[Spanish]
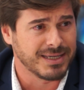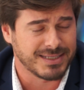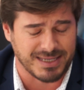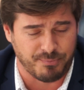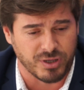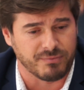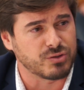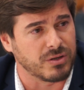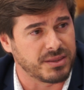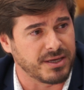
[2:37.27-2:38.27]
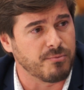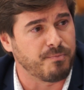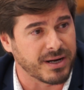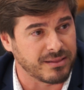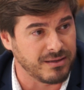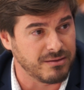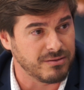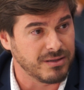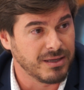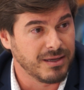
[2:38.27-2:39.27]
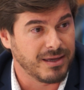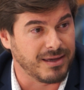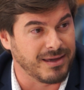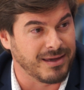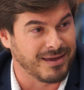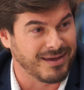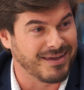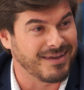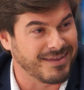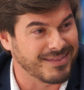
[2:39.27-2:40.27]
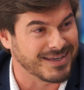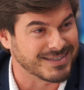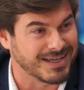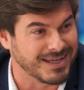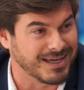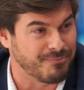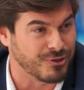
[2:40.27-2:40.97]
se pueda visualizar un partido eh, de esa liga.